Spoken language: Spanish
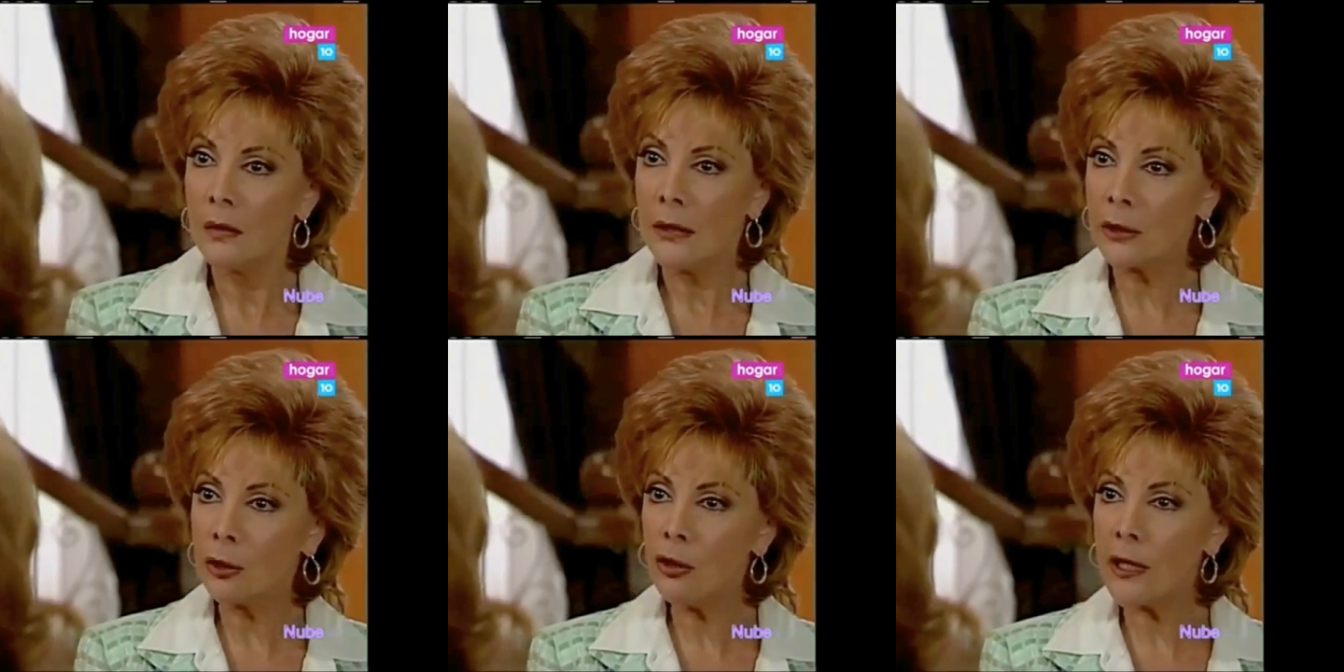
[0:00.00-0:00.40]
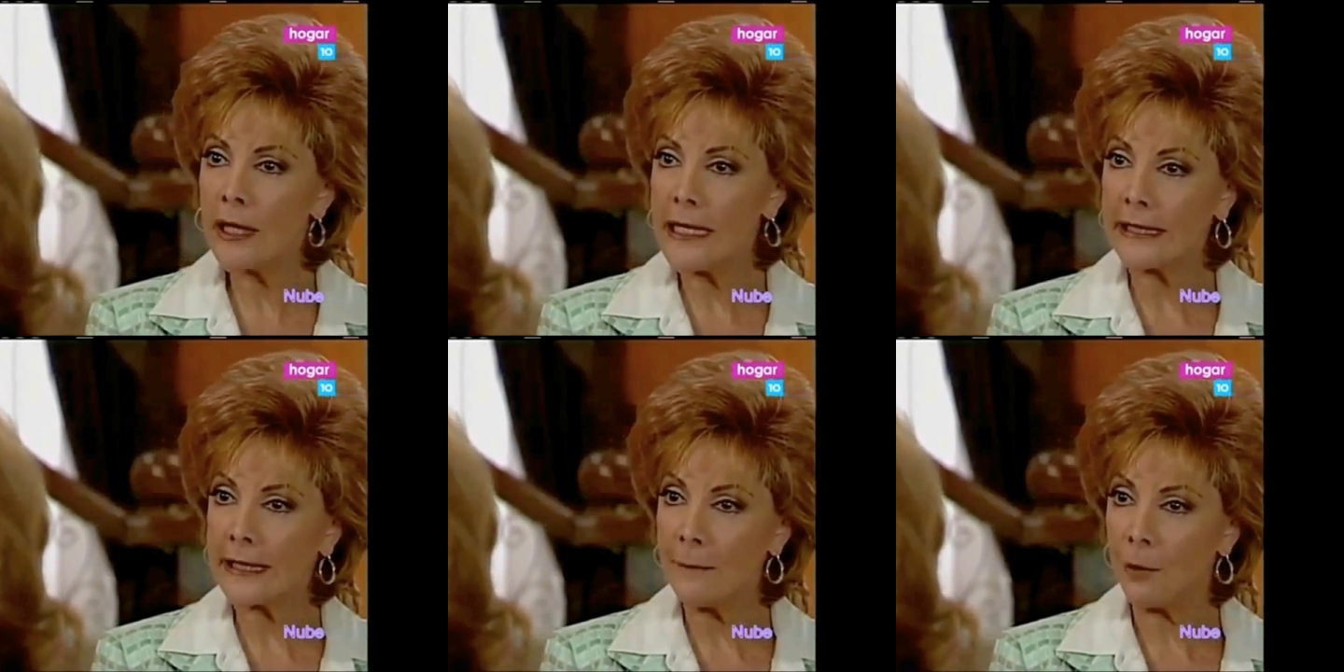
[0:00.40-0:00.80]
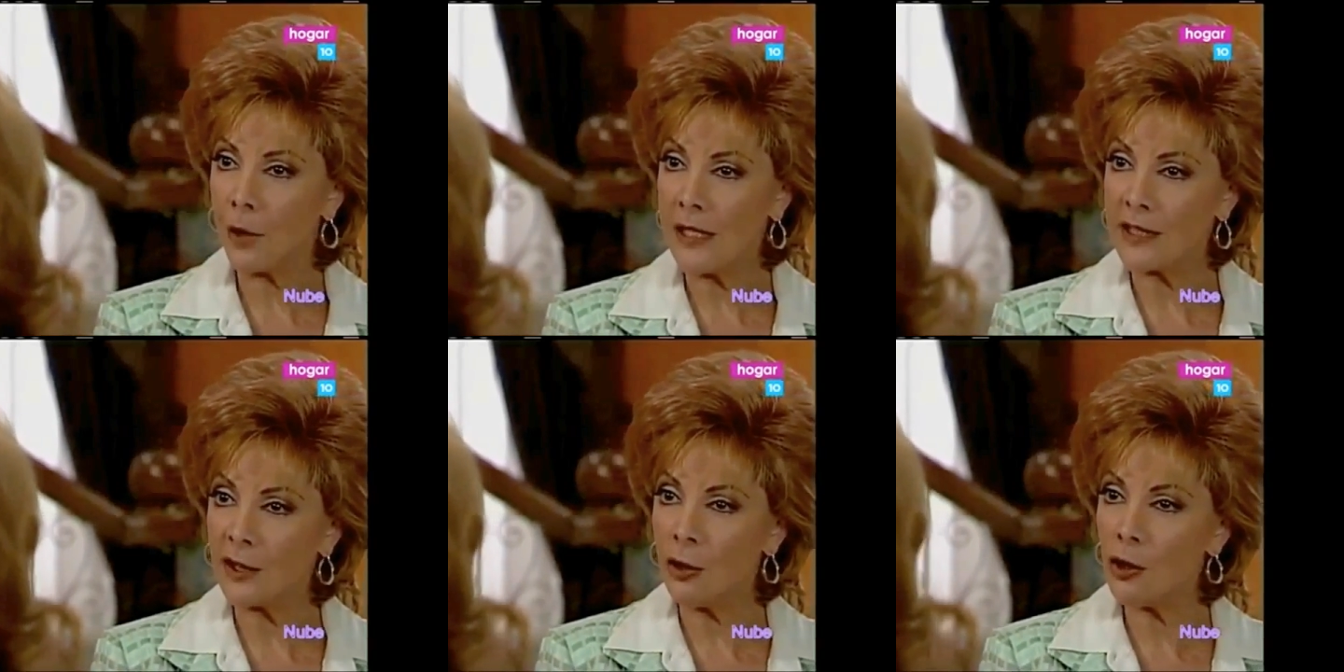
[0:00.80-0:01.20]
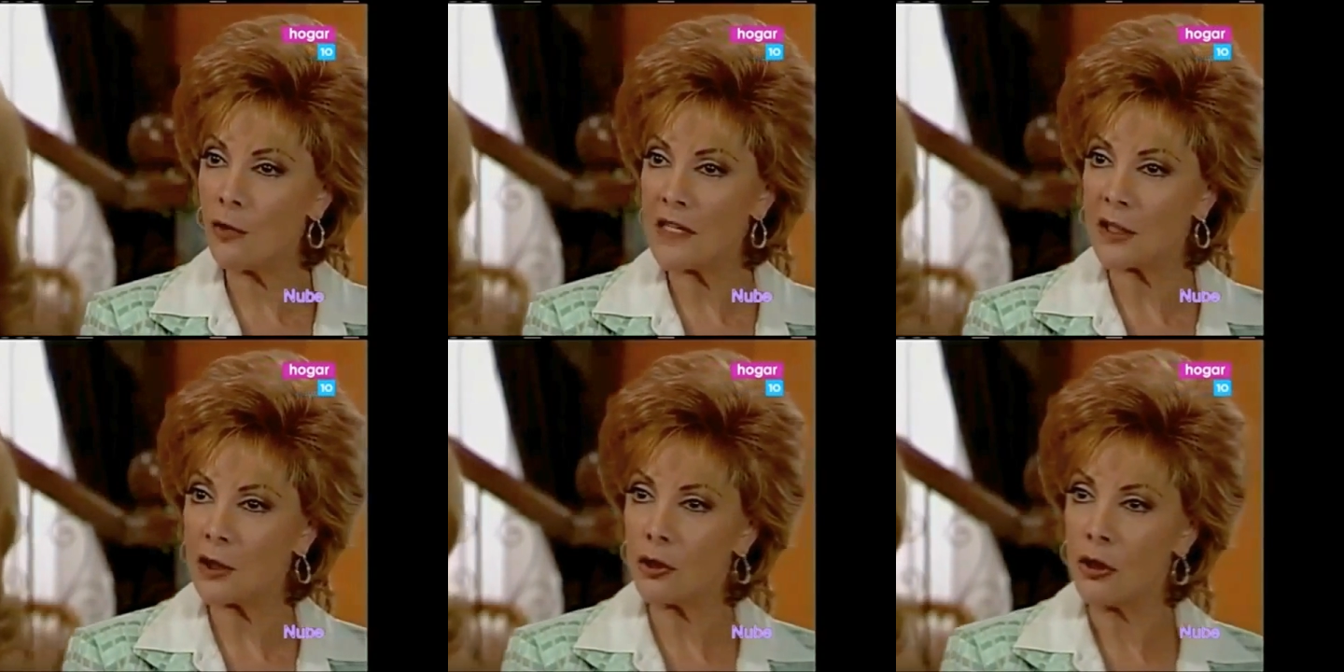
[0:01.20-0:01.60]
¿Tú crees que por el solo
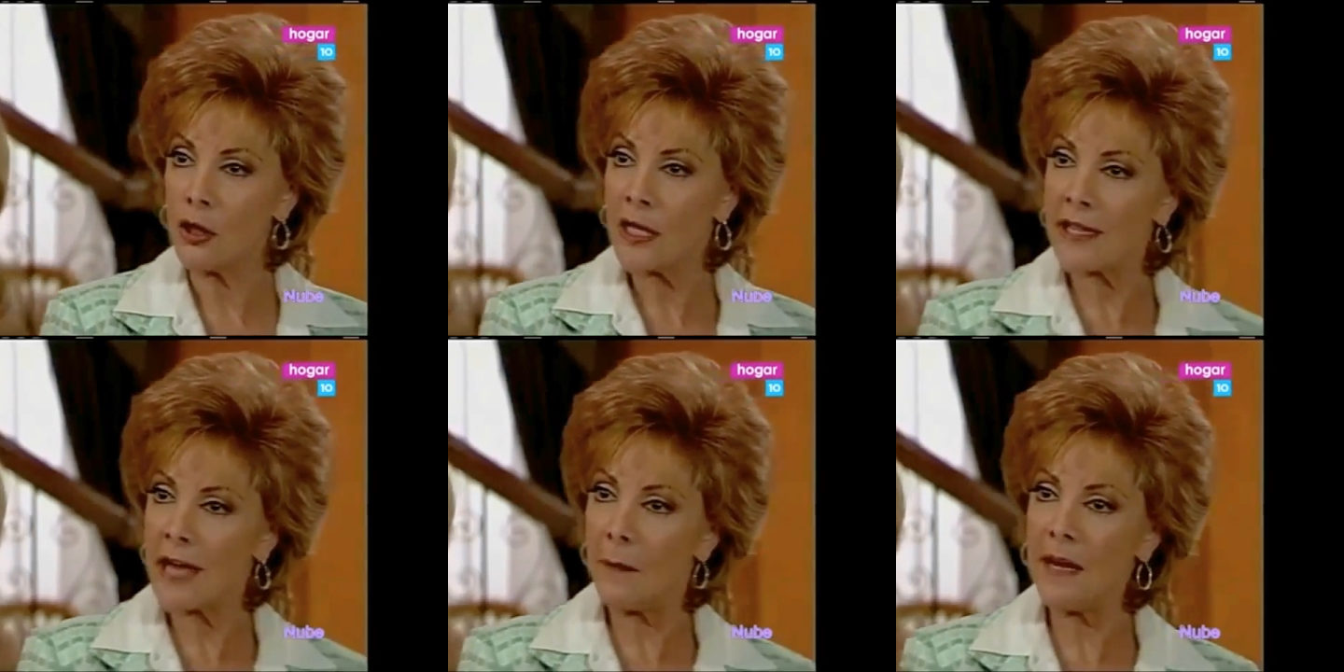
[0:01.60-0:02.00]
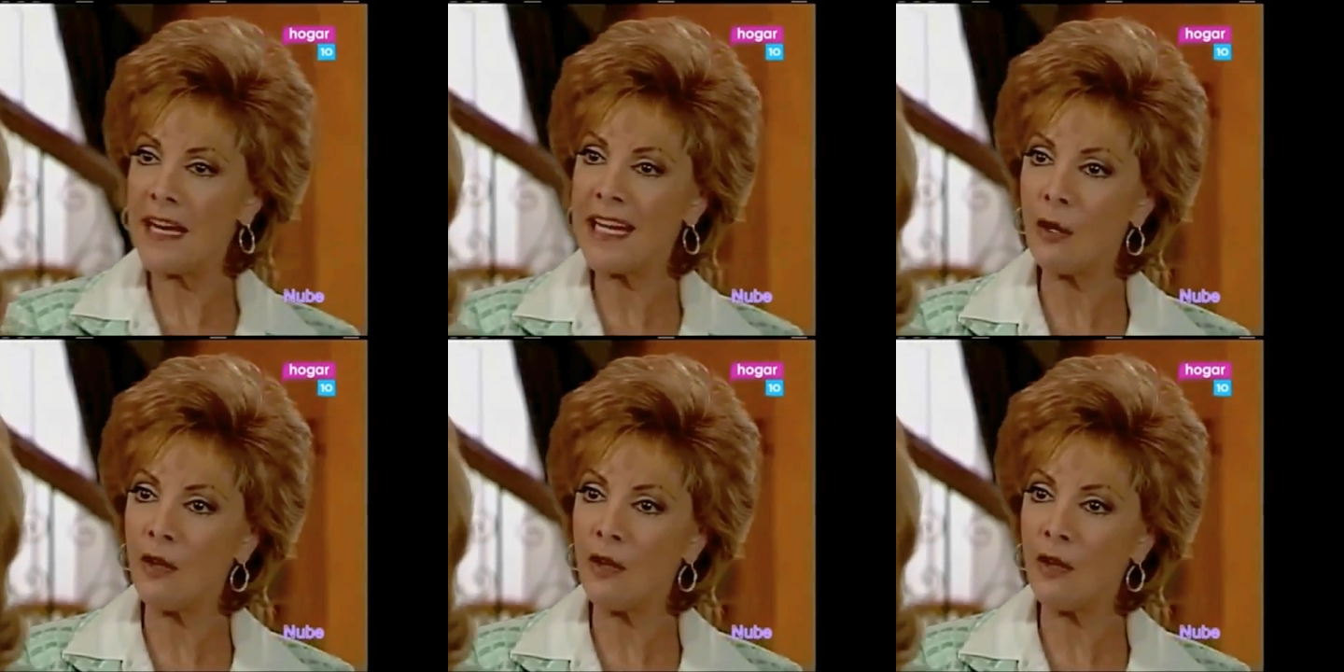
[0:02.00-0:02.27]
hecho de haber ido a